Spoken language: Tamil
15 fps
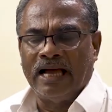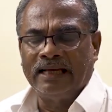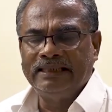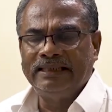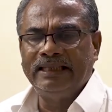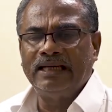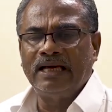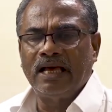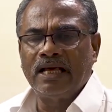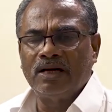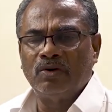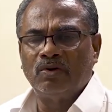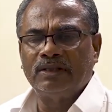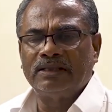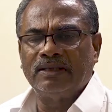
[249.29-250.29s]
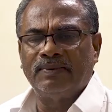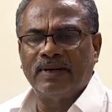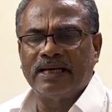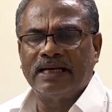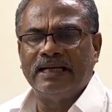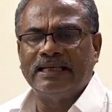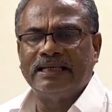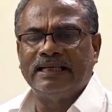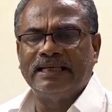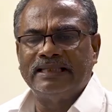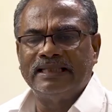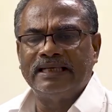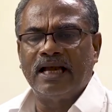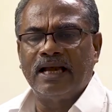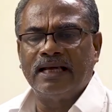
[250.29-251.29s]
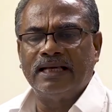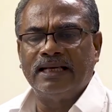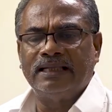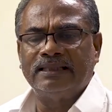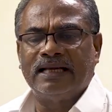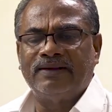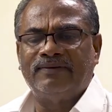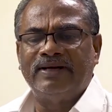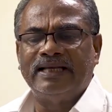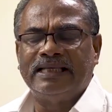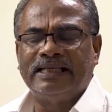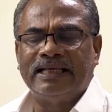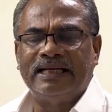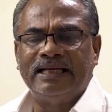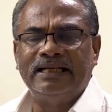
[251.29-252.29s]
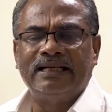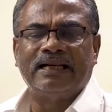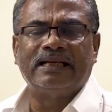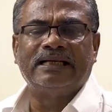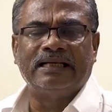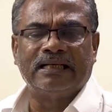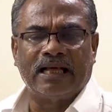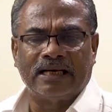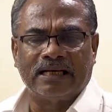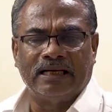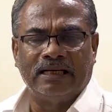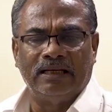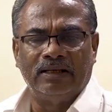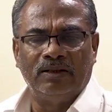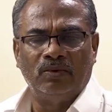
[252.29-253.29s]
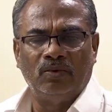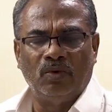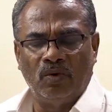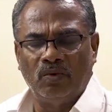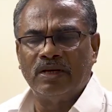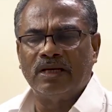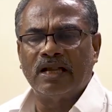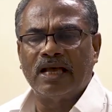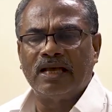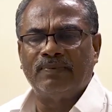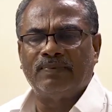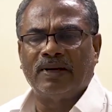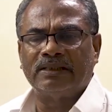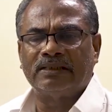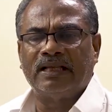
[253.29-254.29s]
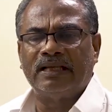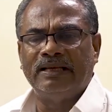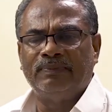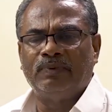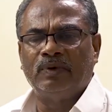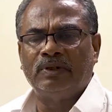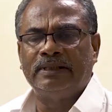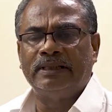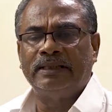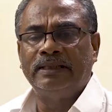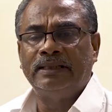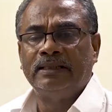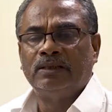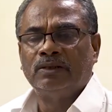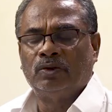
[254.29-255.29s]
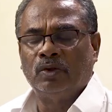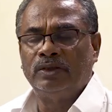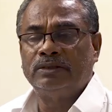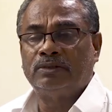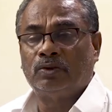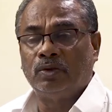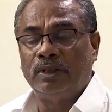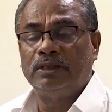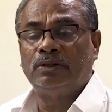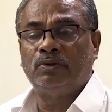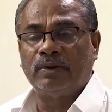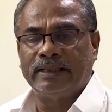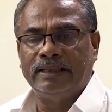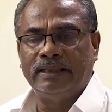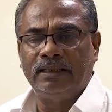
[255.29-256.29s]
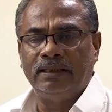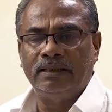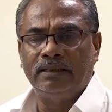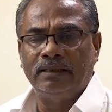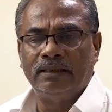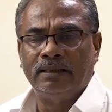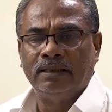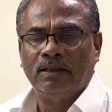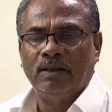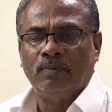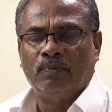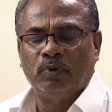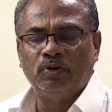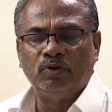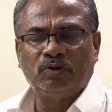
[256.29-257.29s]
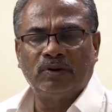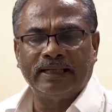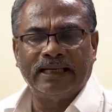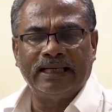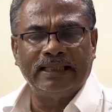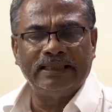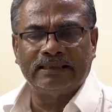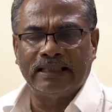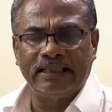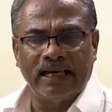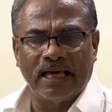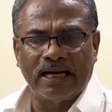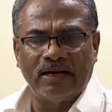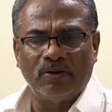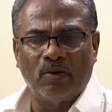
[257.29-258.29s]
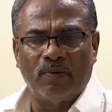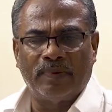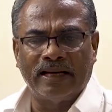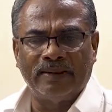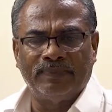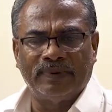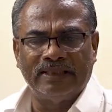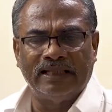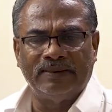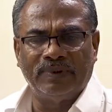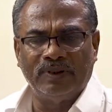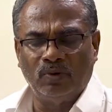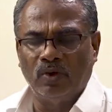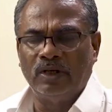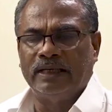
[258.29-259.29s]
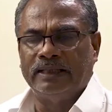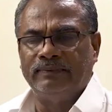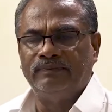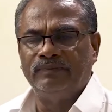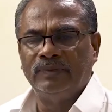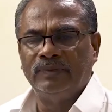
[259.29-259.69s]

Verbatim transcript: அங்கீகாரம் கொடுத்த மக்களுக்கு எதிராக நடவடிக்கைகளில் இறங்குகிறார்கள் ஒவ்வொன்றாக பார்த்தால் இப்போது தொழில் தொழில்துறையில் பொதுத்துறைகளை தனியாரிடம் ஒப்படைப்பது என்பது ஒன்று